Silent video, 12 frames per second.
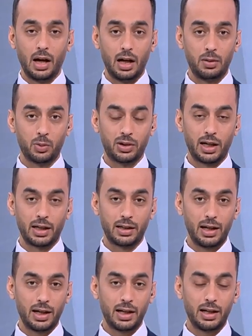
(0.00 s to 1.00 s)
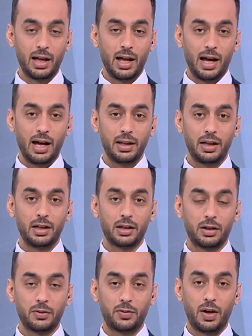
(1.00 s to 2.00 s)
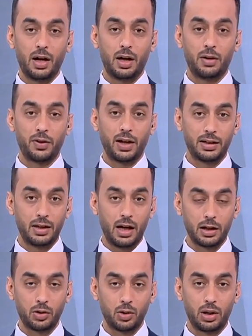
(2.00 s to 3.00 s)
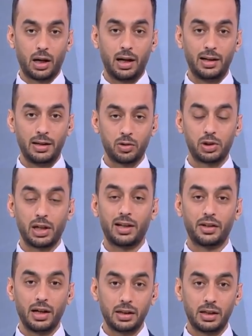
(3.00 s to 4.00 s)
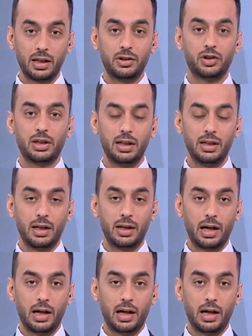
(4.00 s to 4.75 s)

المتحده، لكن هذا الارتفاع في اداء الدولار الن يشكل ضغطا جديدا